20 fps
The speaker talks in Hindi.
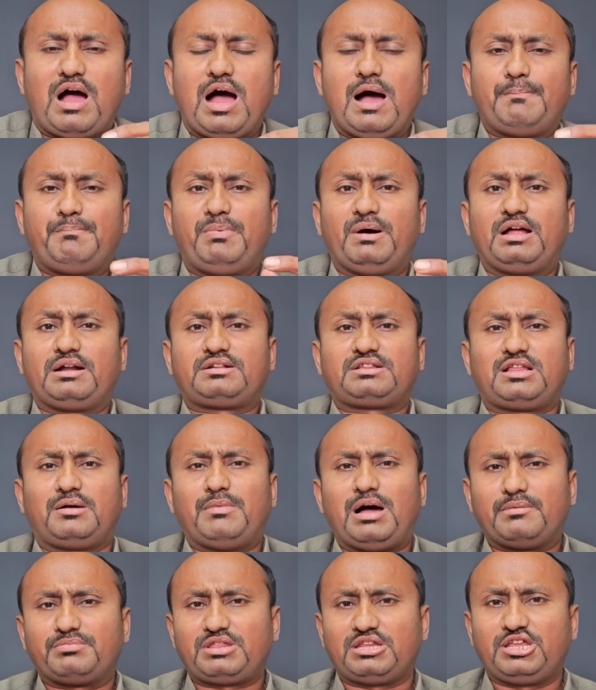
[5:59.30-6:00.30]
वहां पर
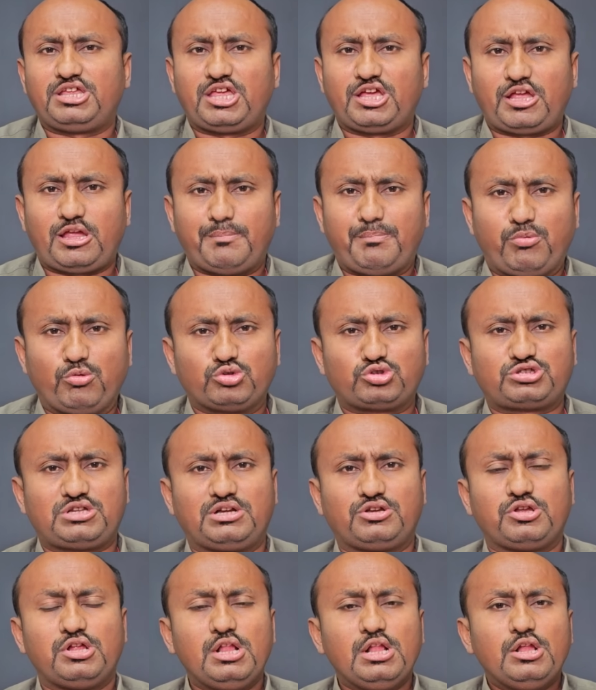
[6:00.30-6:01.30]
तमाम तरीके के
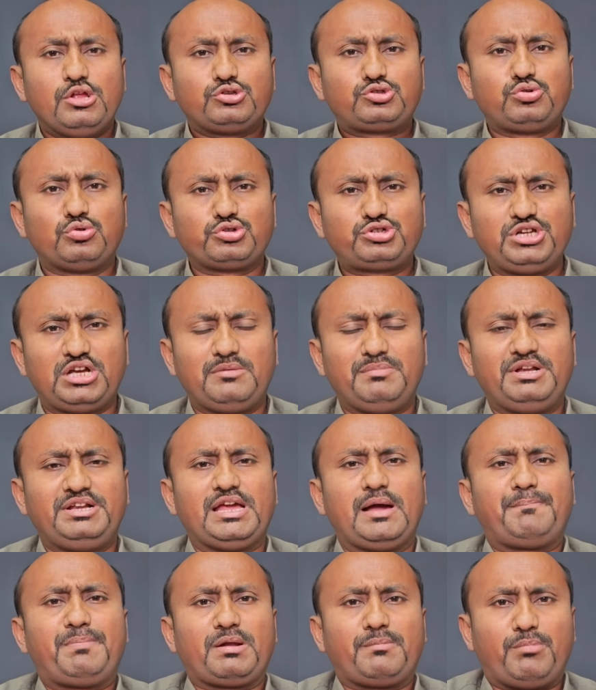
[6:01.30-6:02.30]
पोस्टर सोशल
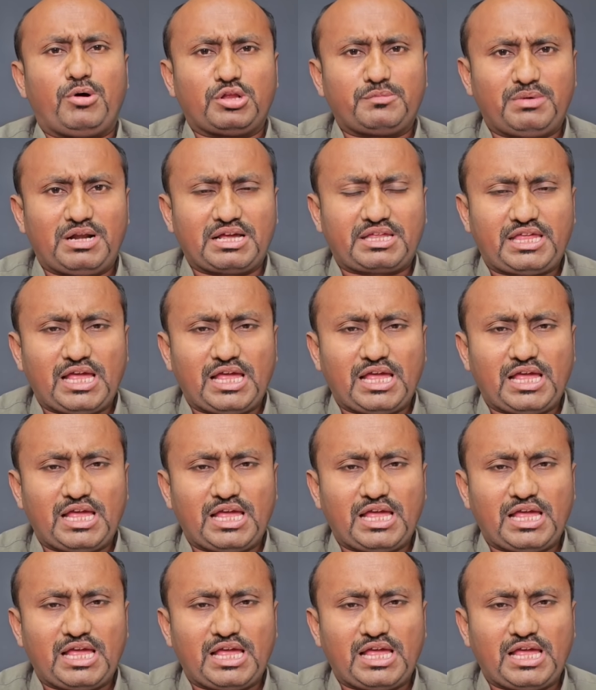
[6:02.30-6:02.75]
मीडिया पर बहुत बड़ा